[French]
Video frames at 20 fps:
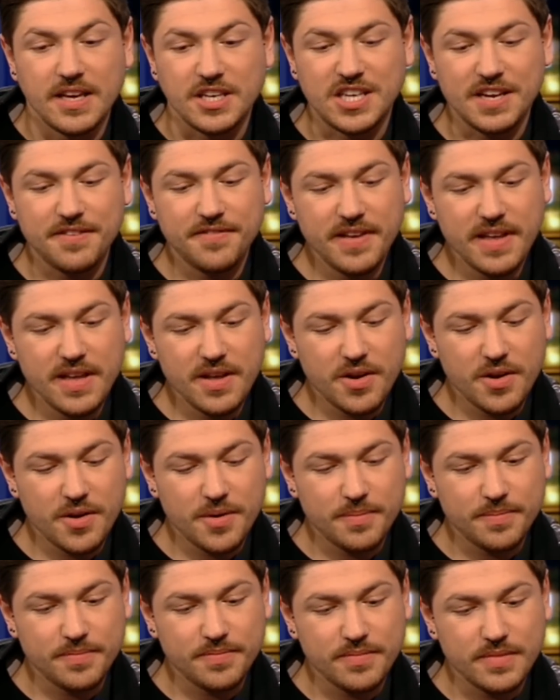J'avais,
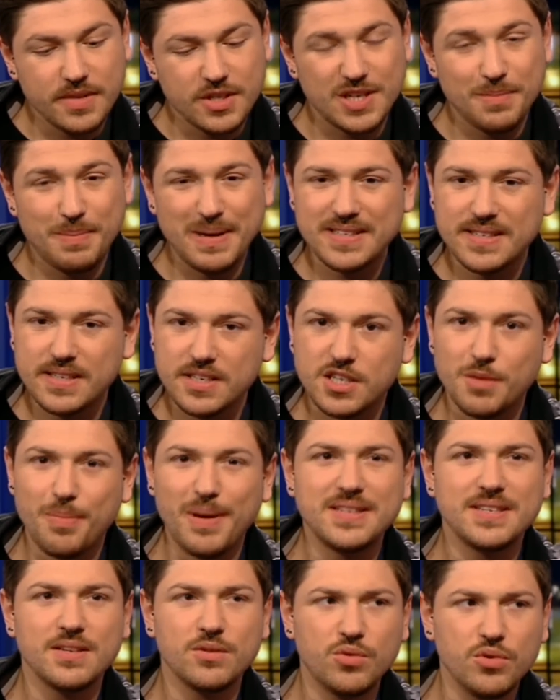euh, j'ai passé,
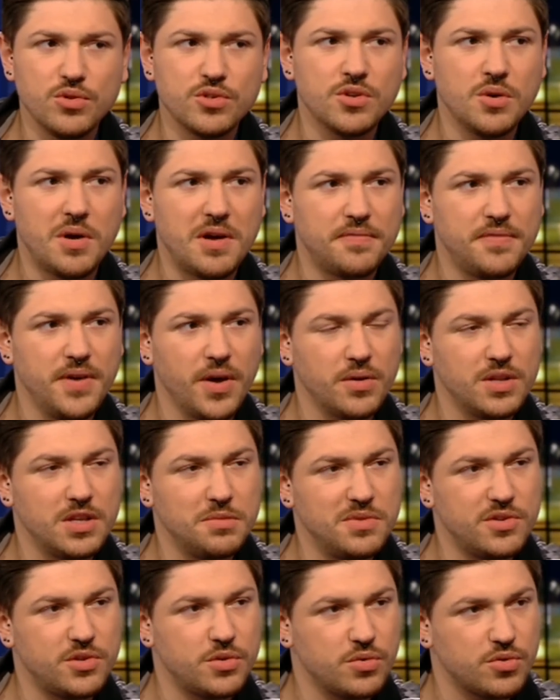passé deux ans à faire une
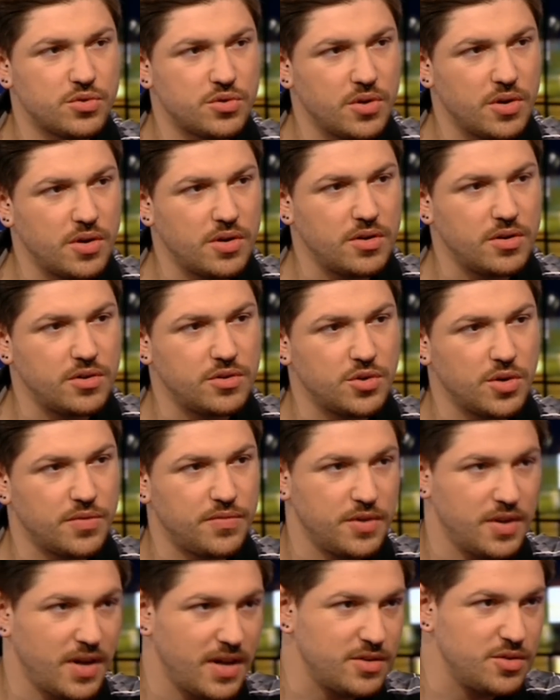émission sur, euh, sur
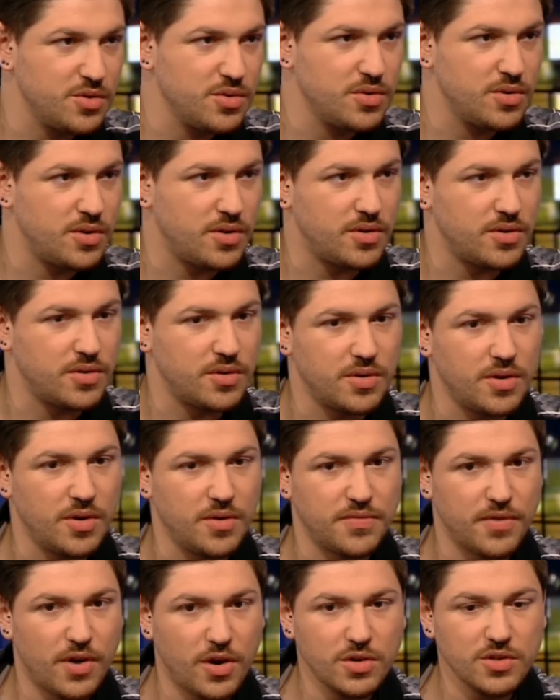Fun Radio
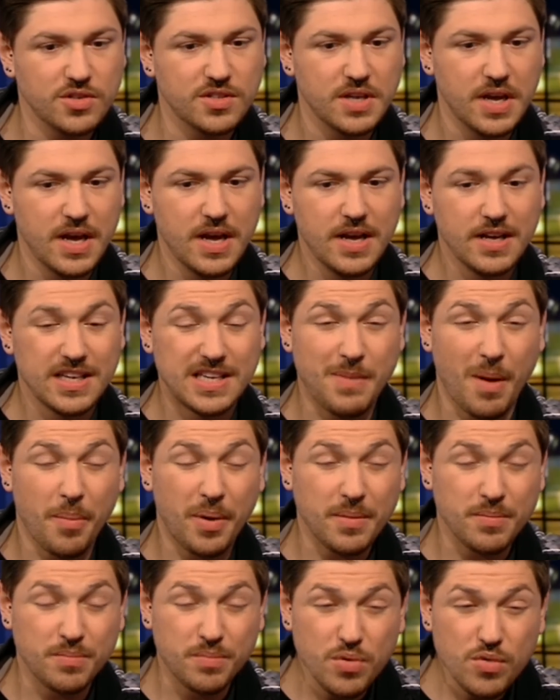en, France, qui m'a
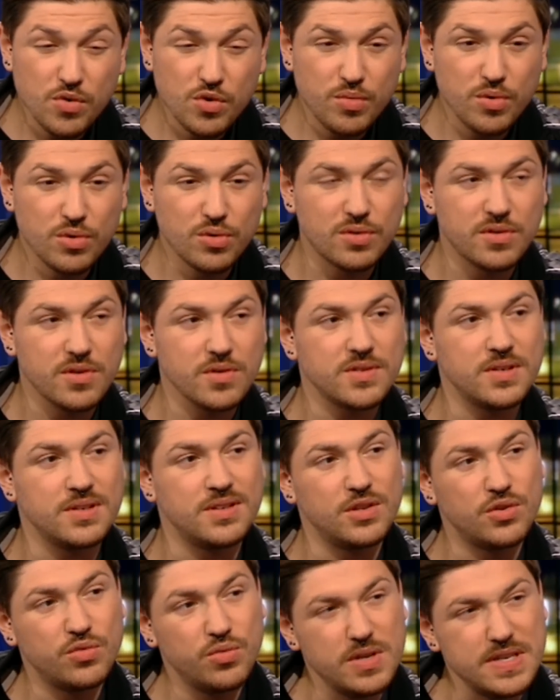pris beaucoup, beaucoup de temps.
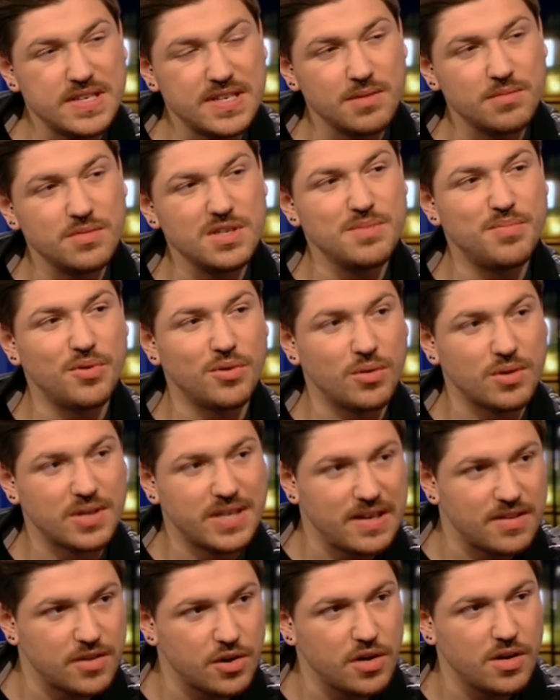C'était tous les samedis pendant
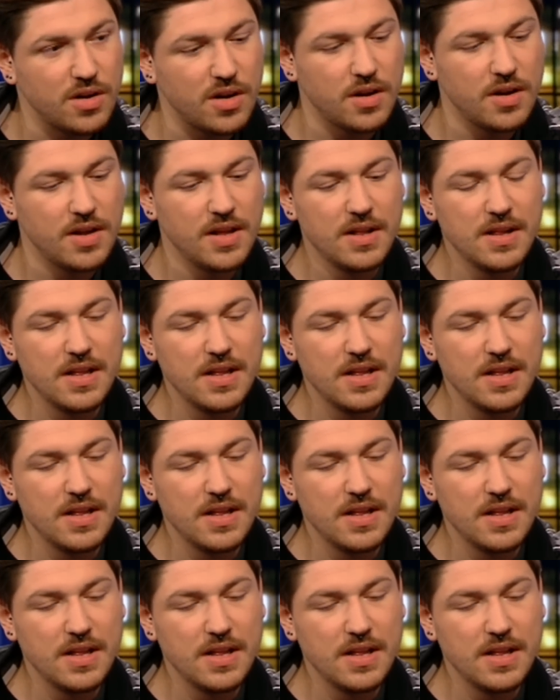quatre heures.